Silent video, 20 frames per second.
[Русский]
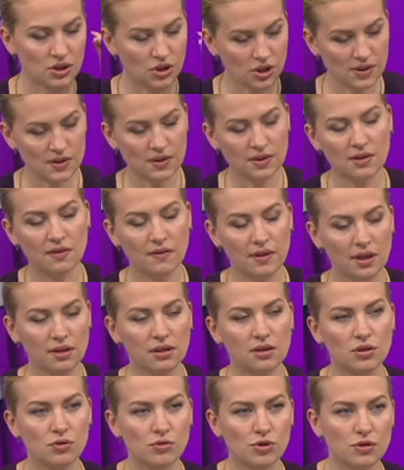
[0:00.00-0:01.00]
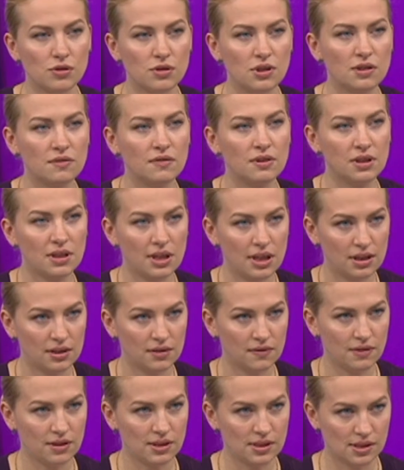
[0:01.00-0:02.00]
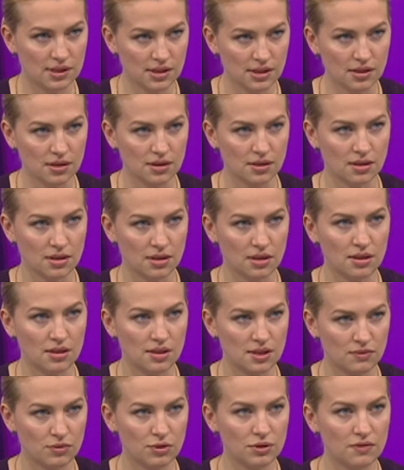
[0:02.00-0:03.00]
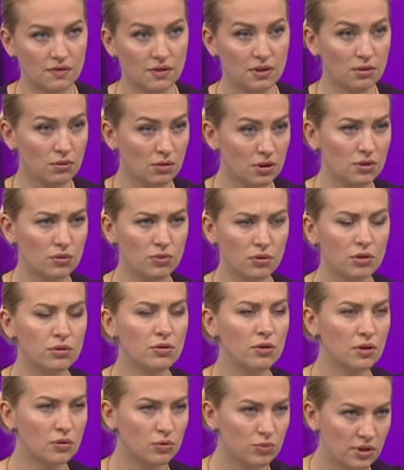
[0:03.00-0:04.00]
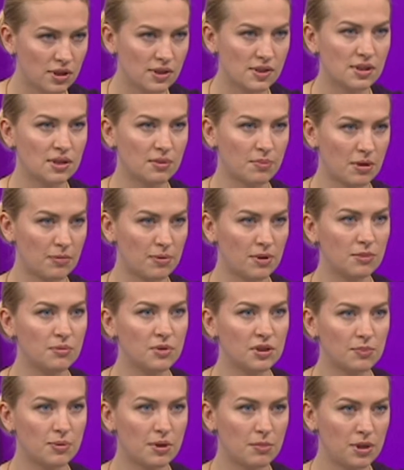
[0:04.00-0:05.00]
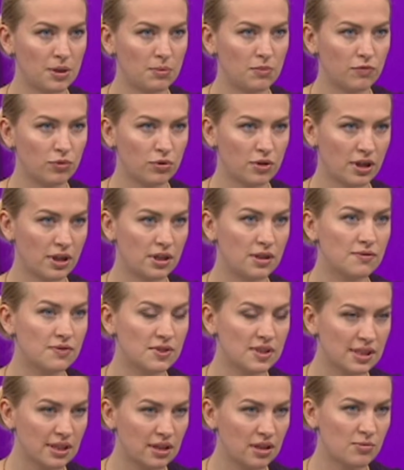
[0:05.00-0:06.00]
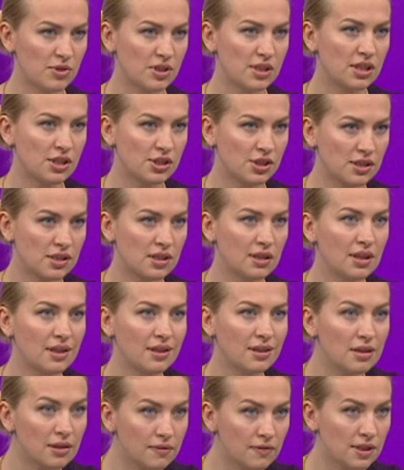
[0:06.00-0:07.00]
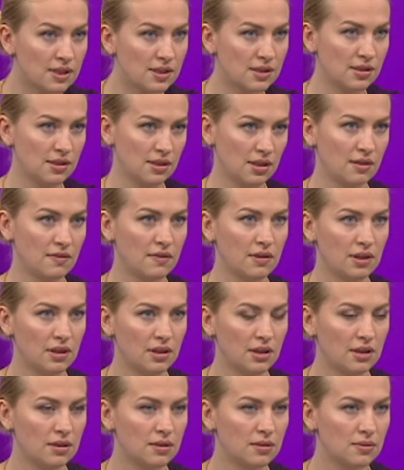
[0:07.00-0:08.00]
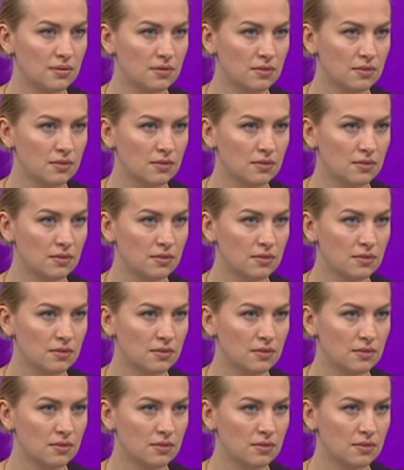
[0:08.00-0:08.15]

и часто говорят о том, что не хватает вакцин а, сегодня в регионе, но не только у нас эта проблема, это проблема в Украине в целом. Расскажите, каких вакцин не хватает?